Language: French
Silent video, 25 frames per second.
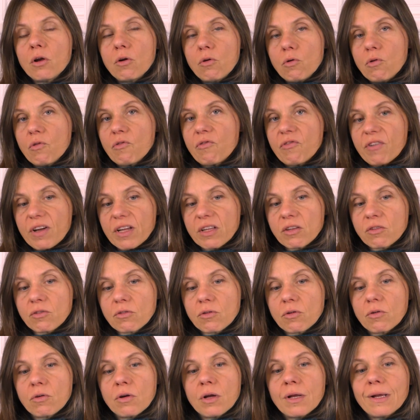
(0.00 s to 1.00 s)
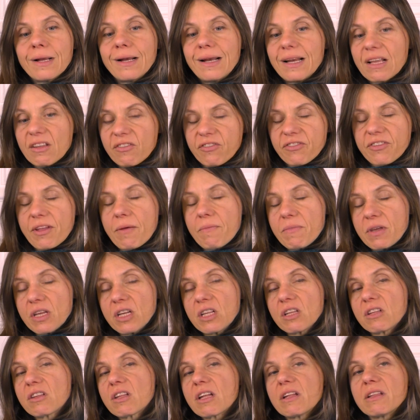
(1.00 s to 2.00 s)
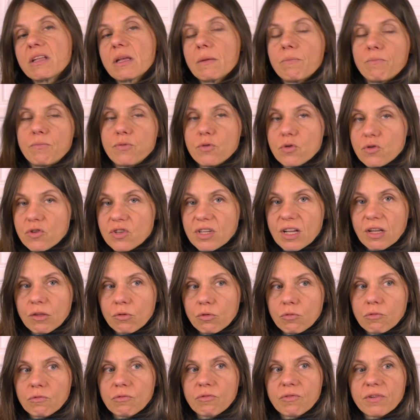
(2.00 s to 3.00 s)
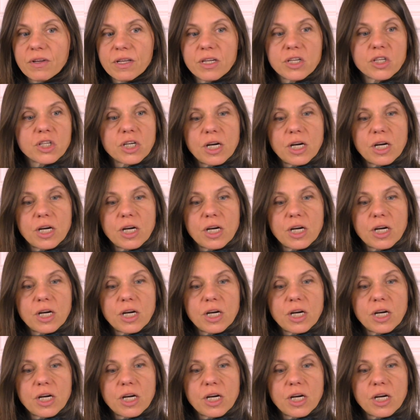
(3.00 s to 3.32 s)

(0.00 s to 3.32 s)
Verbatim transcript: le fait que la stabilité n'est plus à trouver,